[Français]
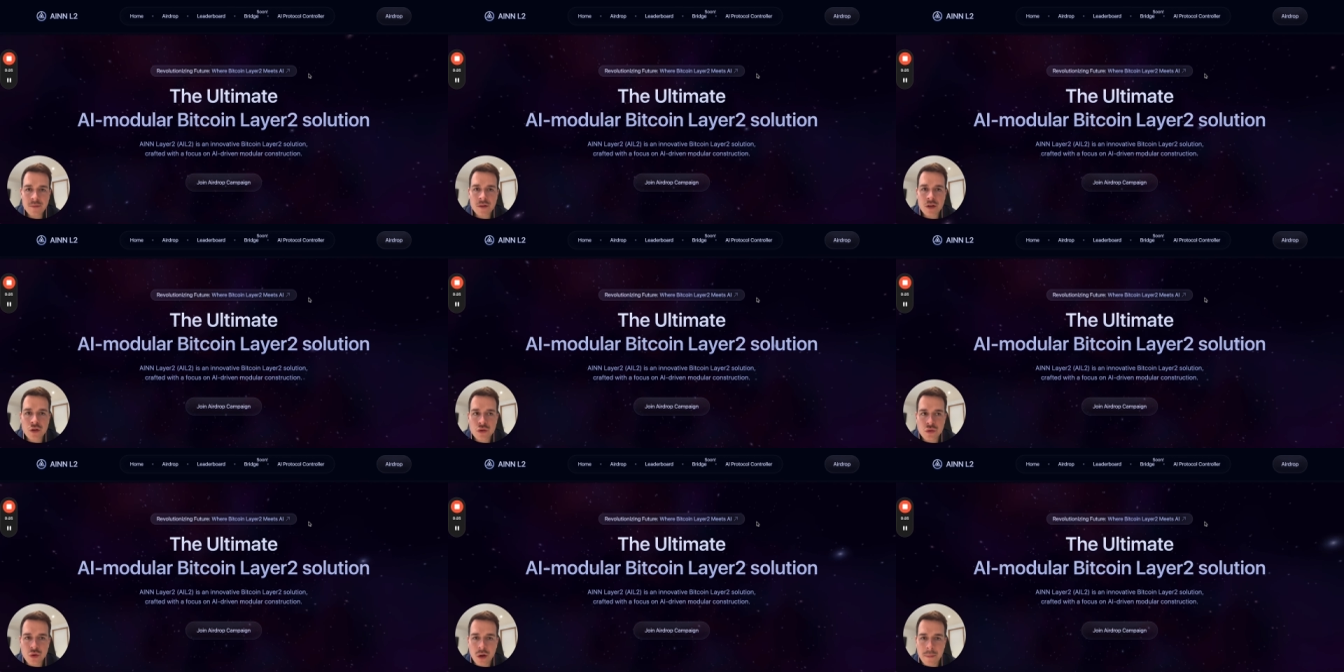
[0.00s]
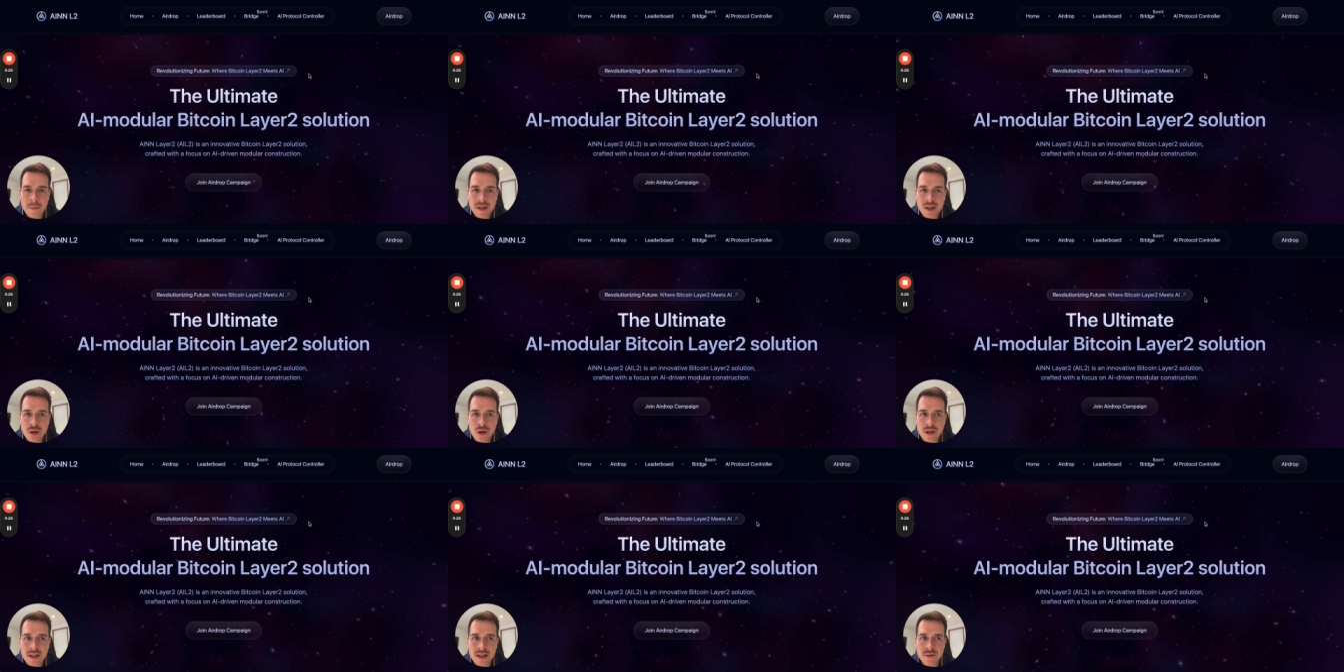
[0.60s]
sur
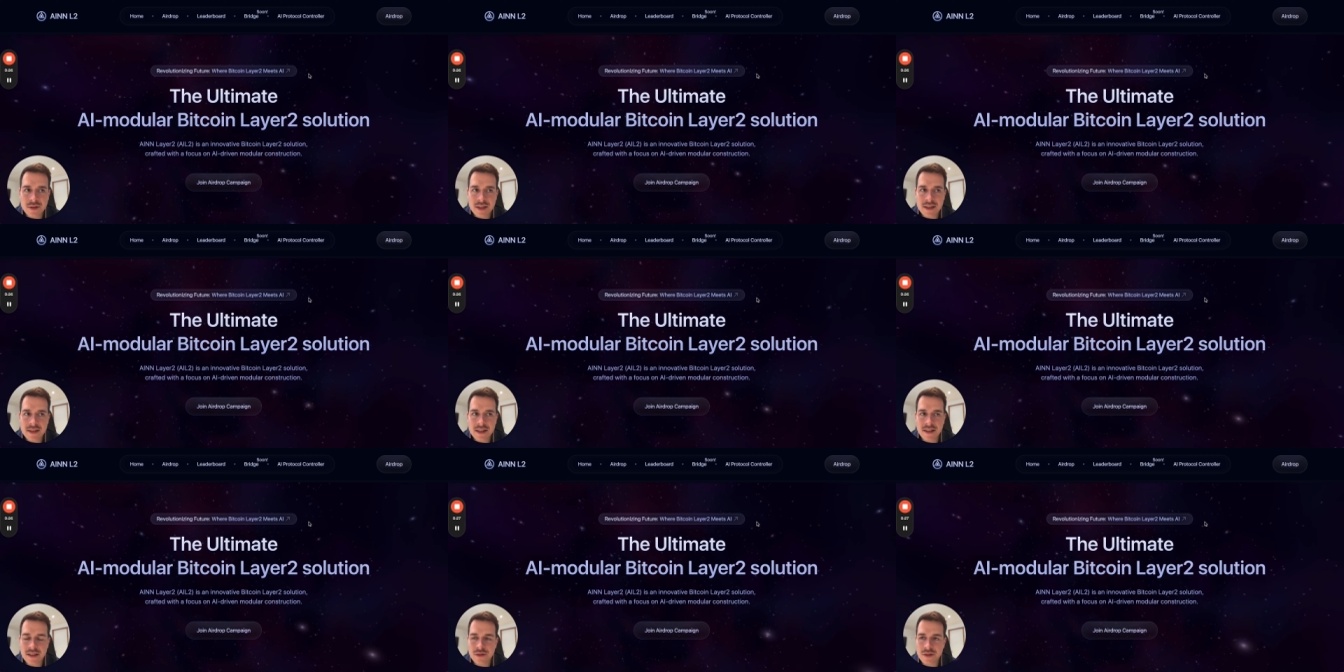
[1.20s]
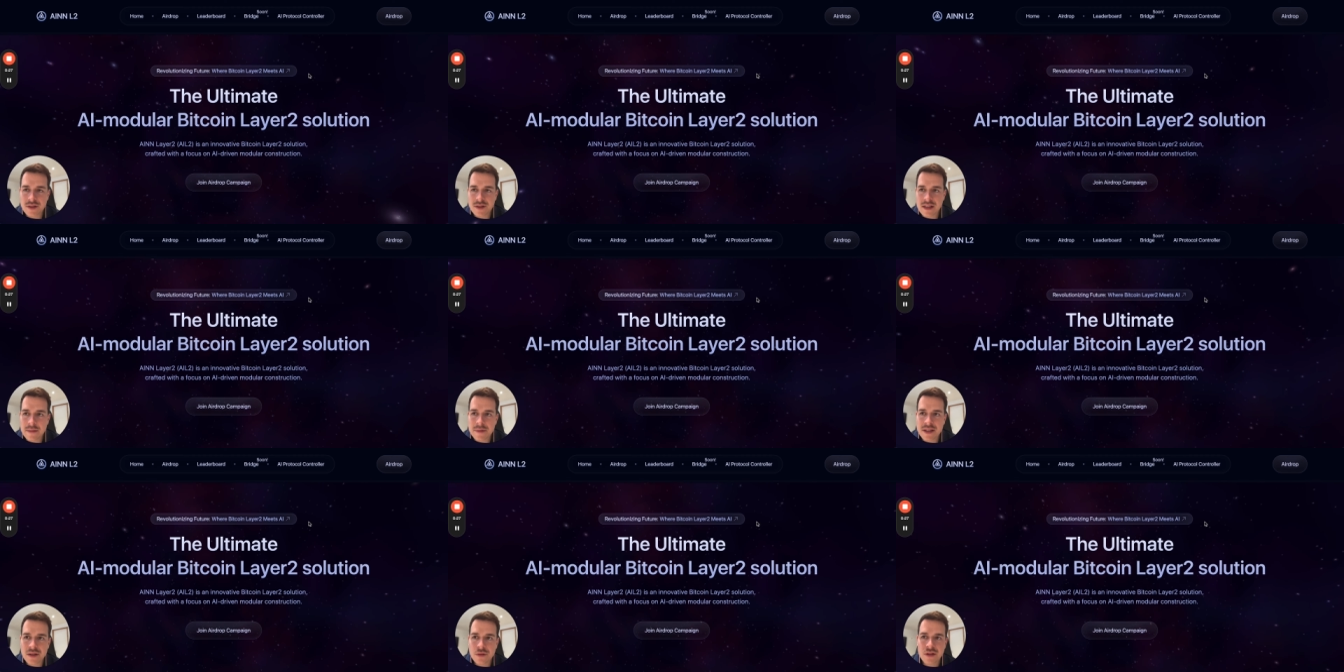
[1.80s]
Bitcoin. On sait que c'est un
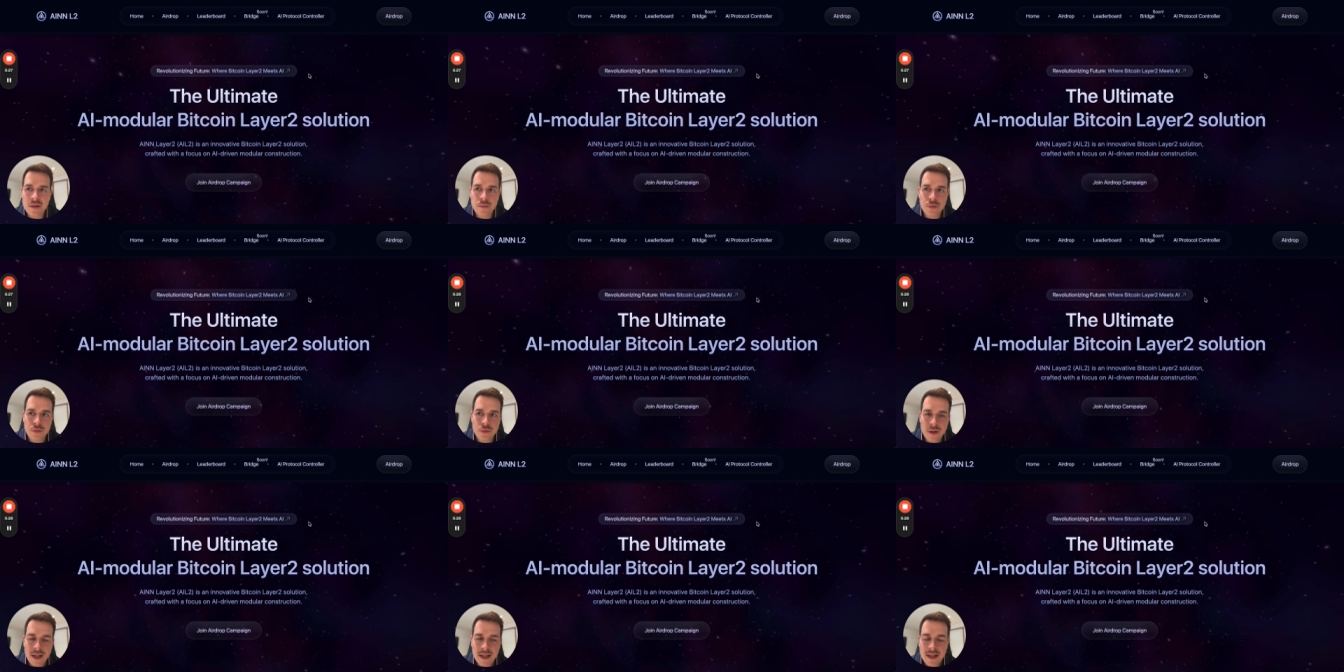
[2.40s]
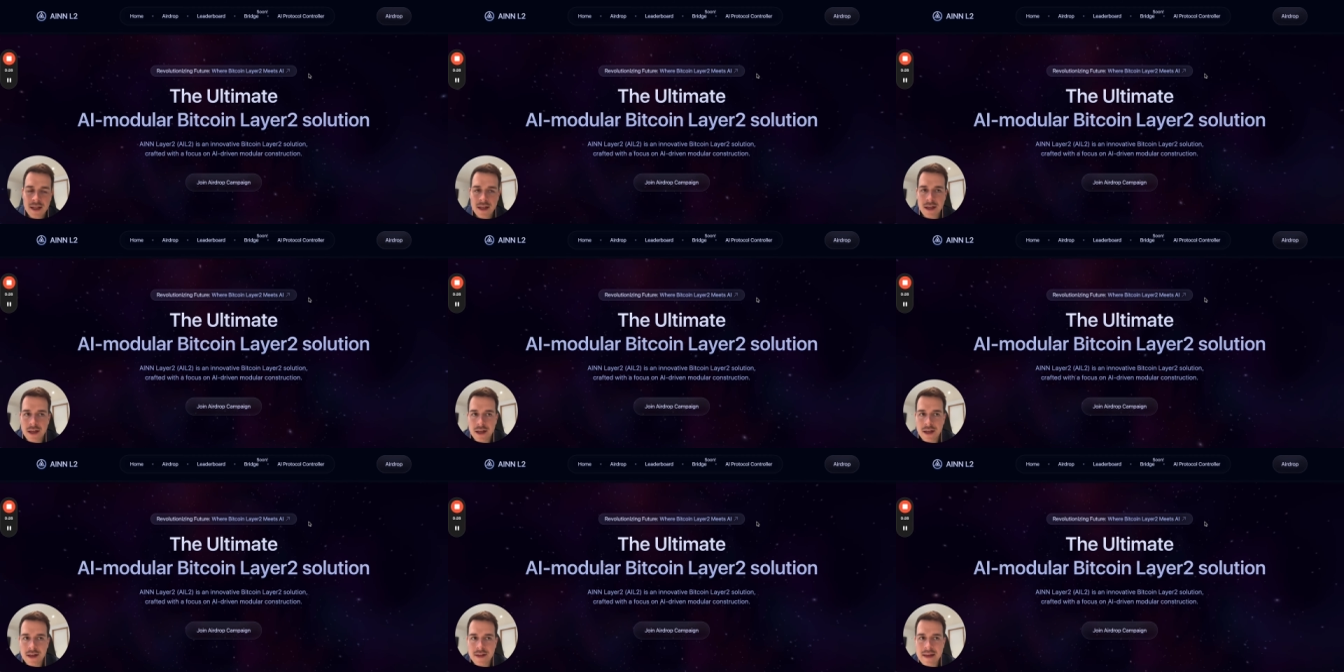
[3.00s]
écosystème qui, au début,
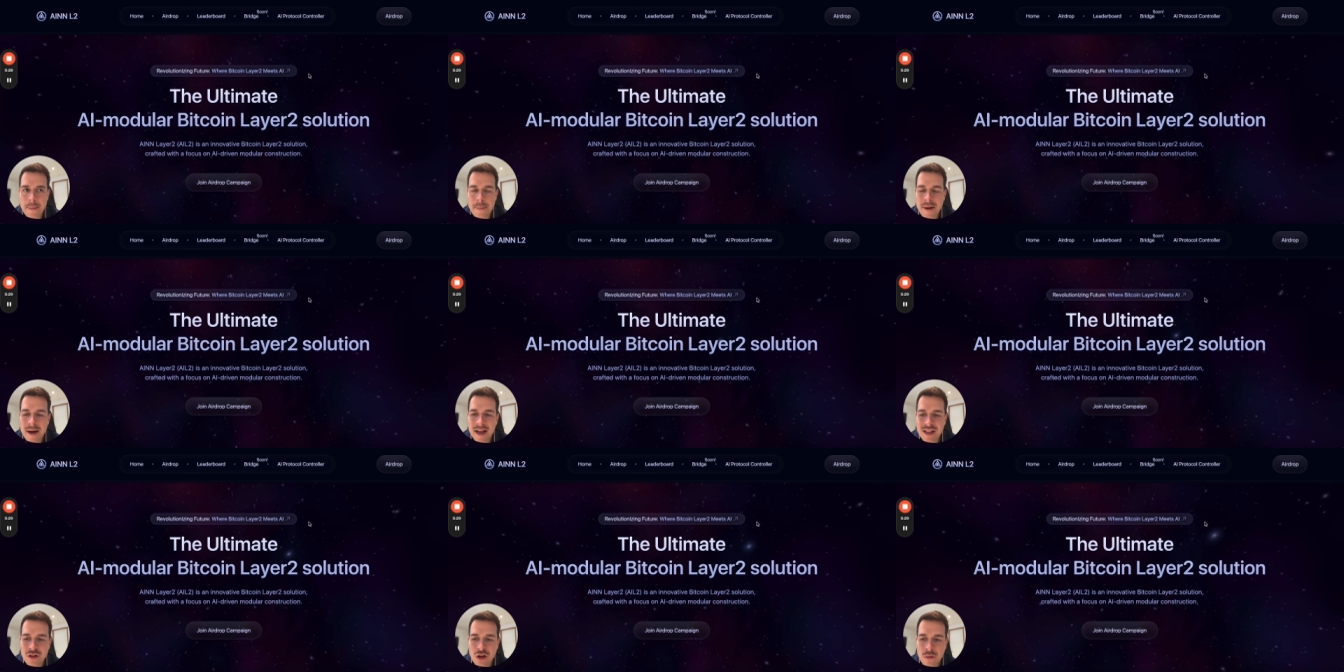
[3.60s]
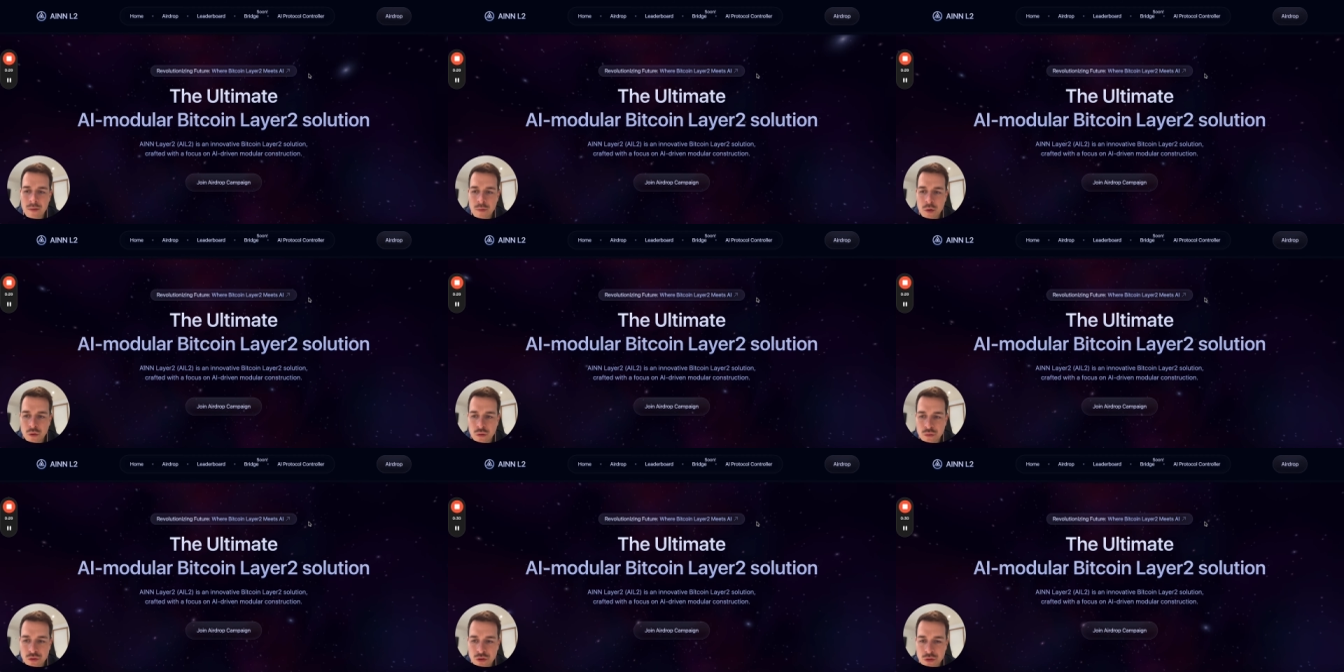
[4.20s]
euh, n'a pas énormément de
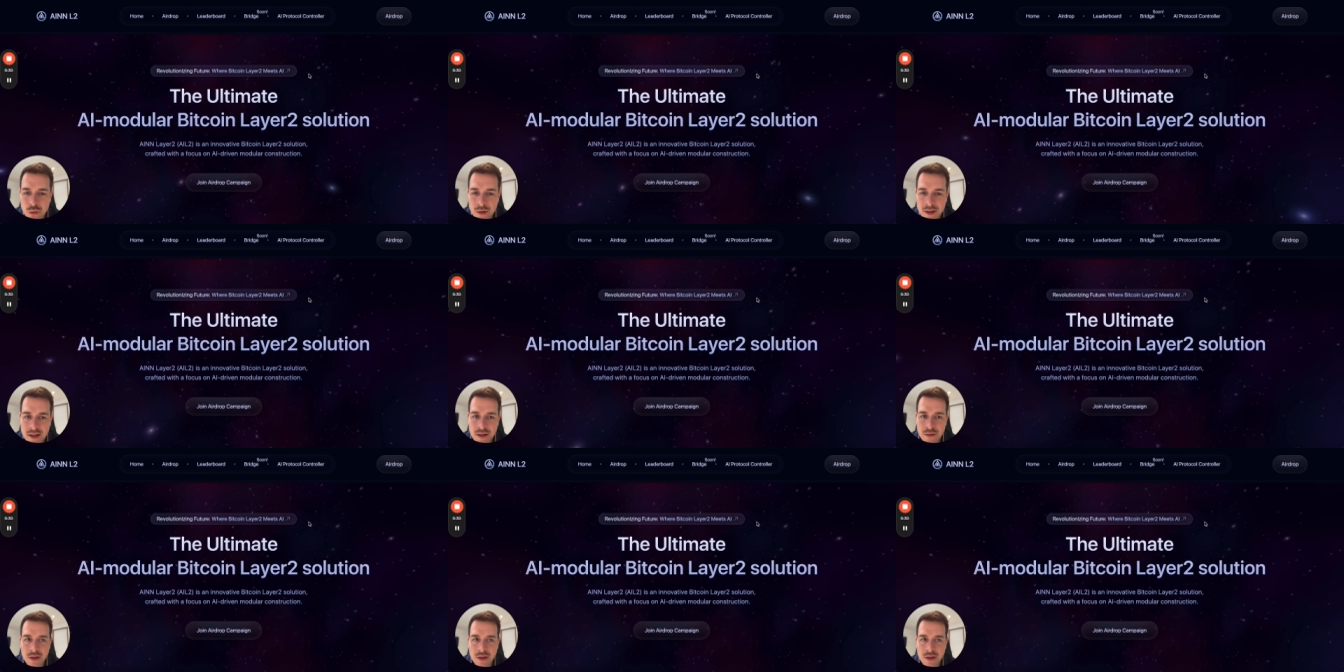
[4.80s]
construit.